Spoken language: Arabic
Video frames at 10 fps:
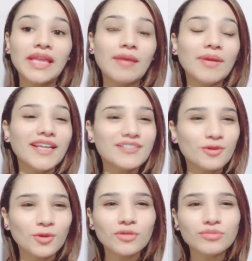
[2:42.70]
كمان عايزه
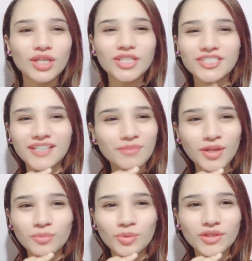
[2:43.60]
اقول لكم جاكي شان
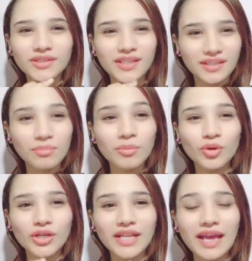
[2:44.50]
بحبه جدا جدا من
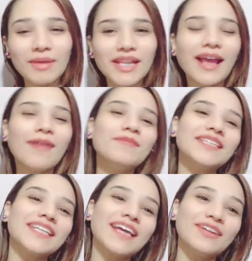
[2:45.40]
برج الحمل
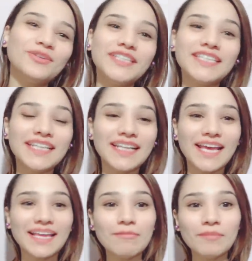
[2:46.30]
عامه خلوني ان
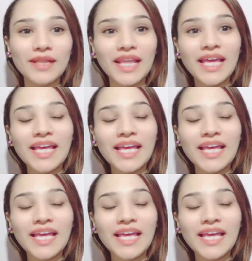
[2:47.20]
انا اكمل